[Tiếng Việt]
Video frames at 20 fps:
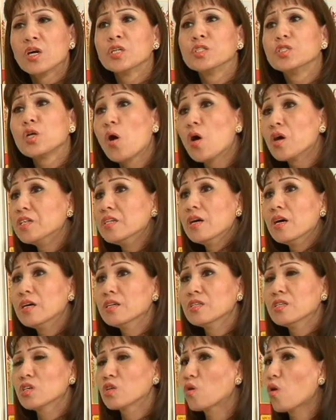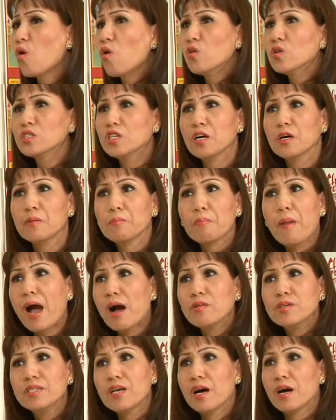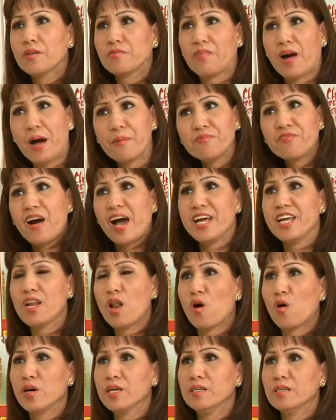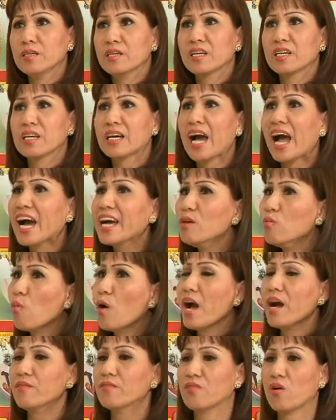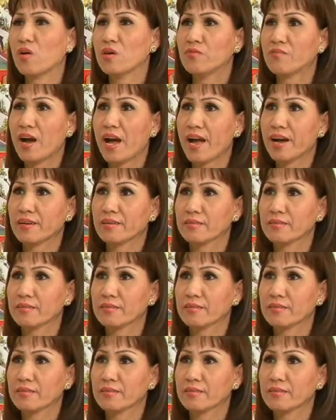cho nên cô đừng bao giờ phạm phải lỗi khái quát vội vàng